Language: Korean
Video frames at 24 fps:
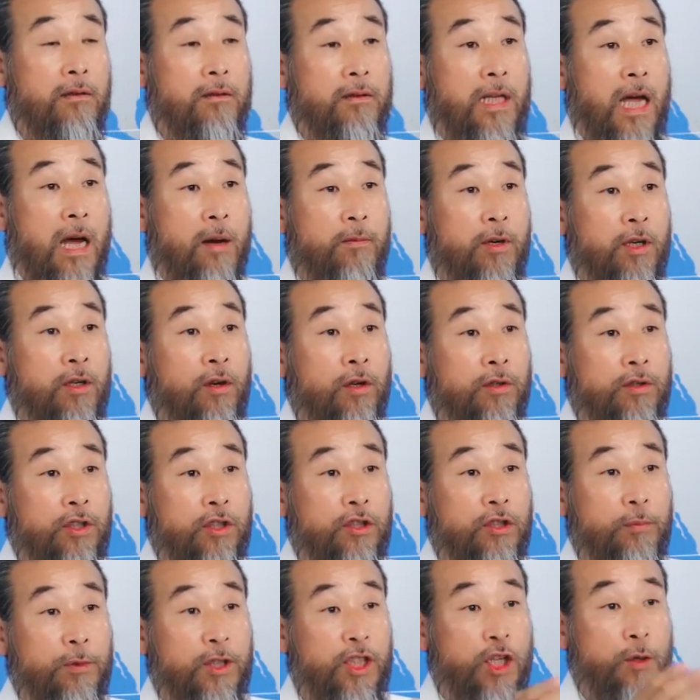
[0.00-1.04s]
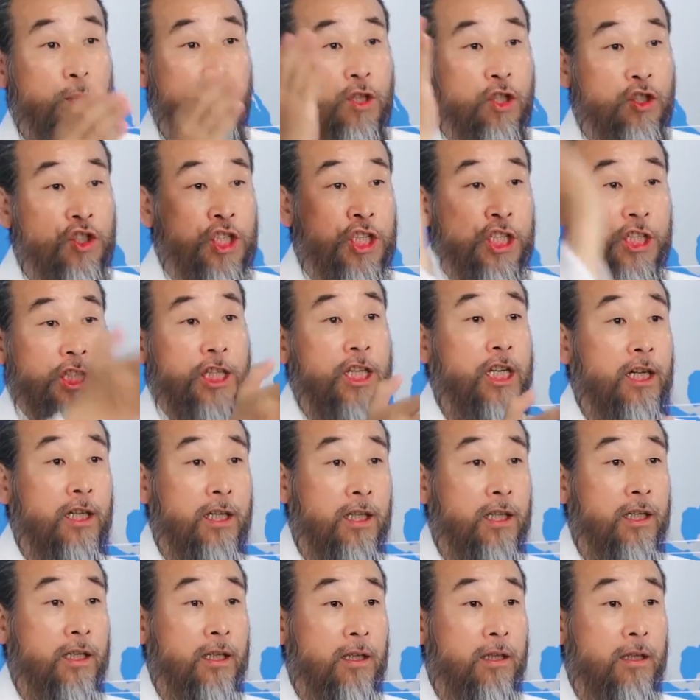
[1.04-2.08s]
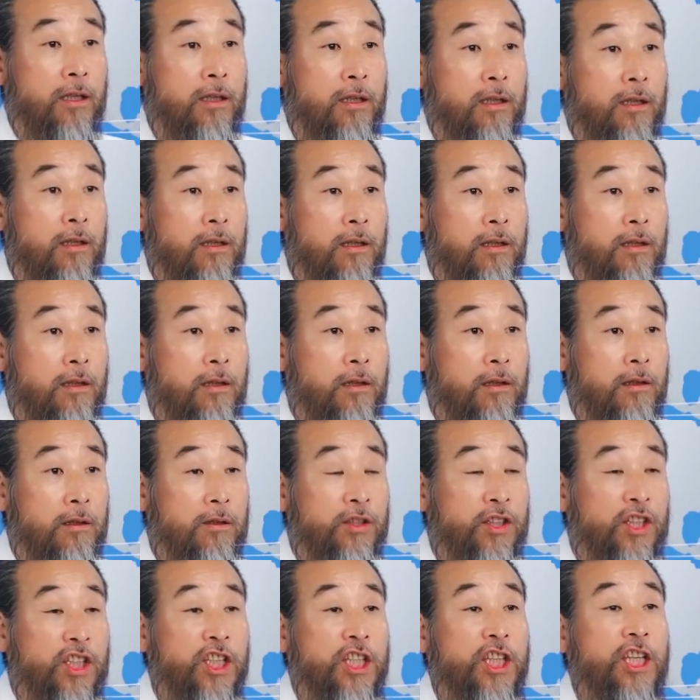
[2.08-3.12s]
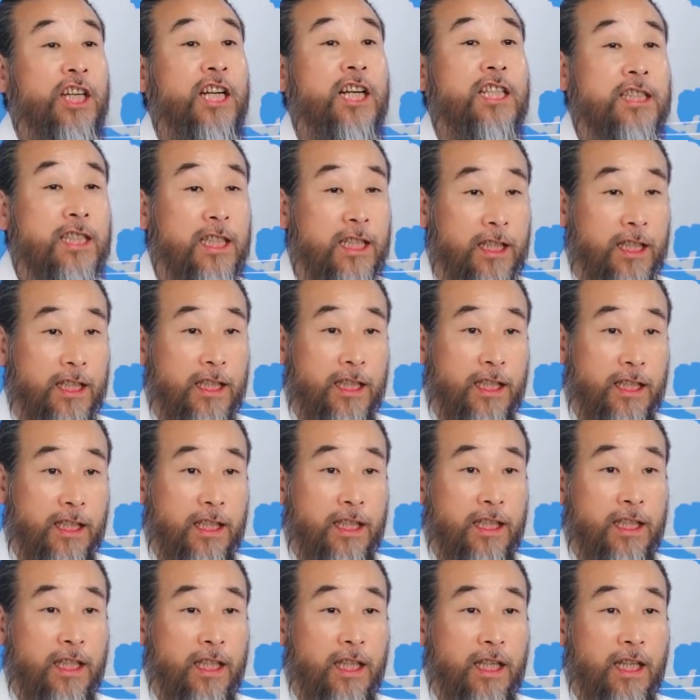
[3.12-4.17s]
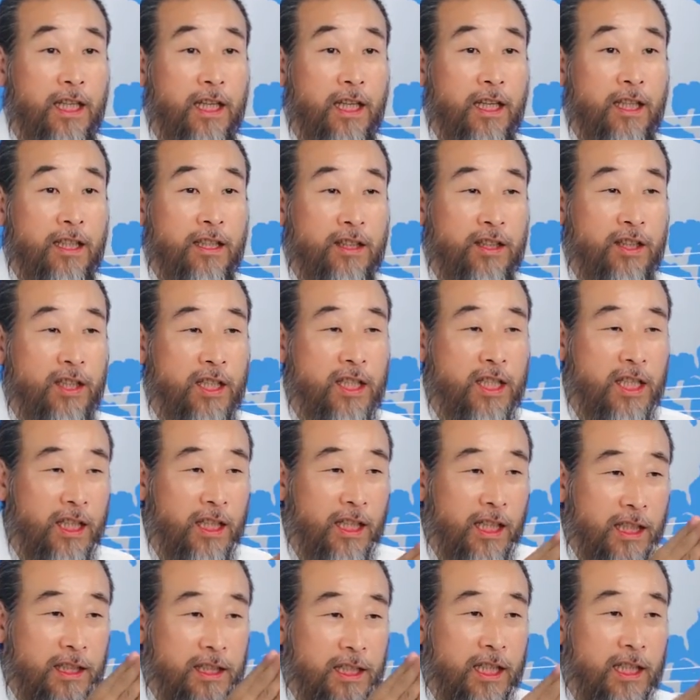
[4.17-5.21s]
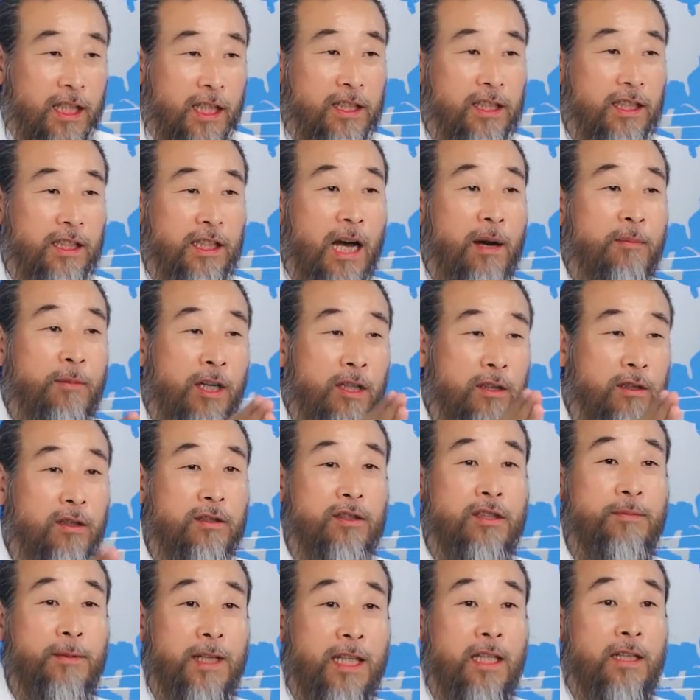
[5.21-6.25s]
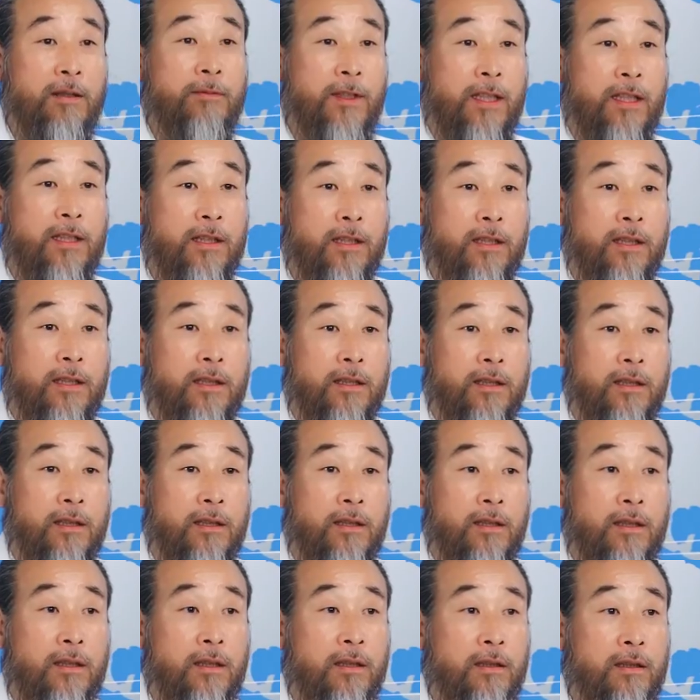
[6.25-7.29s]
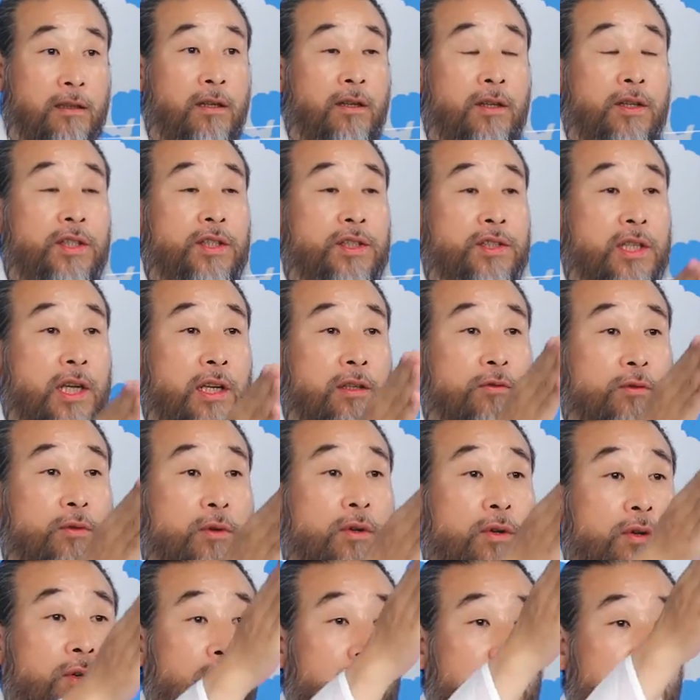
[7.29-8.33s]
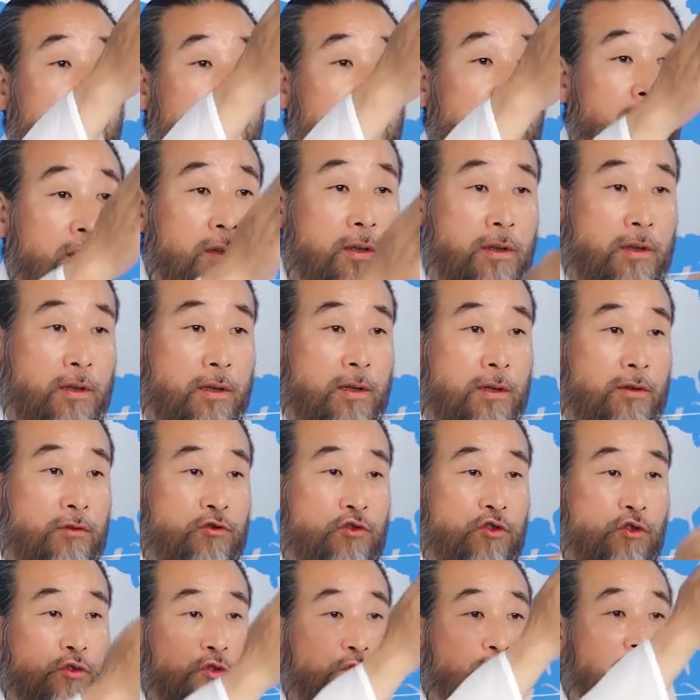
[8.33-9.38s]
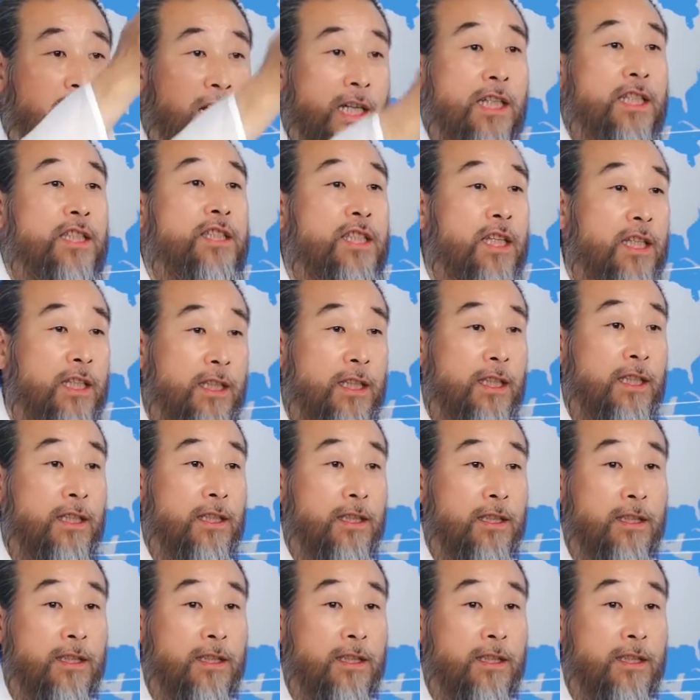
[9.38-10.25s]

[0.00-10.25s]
남을 헐뜯으면 니부터 치니까. 니끼나 잘해. 니끼나 잘하지 남 헐뜯지 마라 이말이에그 인생도 중요한 인생이라.